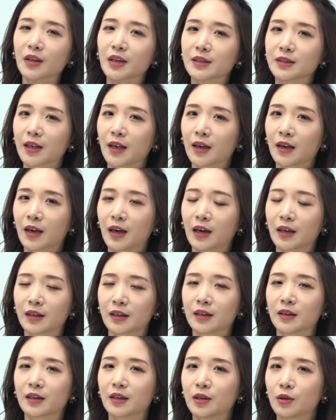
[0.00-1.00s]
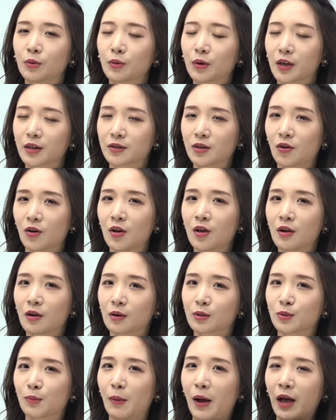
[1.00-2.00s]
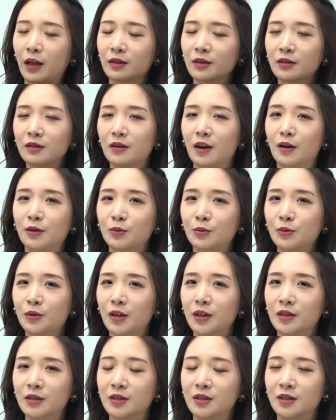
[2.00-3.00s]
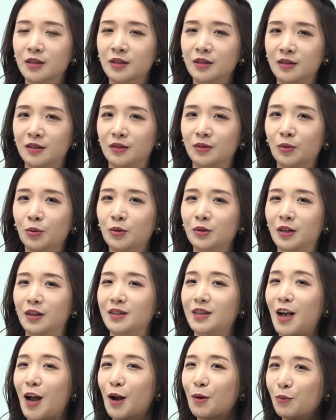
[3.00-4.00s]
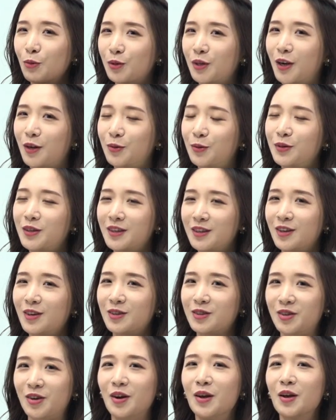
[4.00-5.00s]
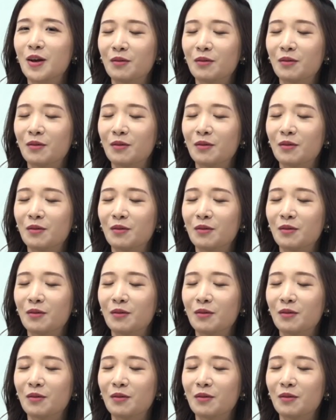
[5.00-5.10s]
색깔을 이용해서. 그래서 많이들 알고 계시는, 혹은 잘못 알고 있는 거죠.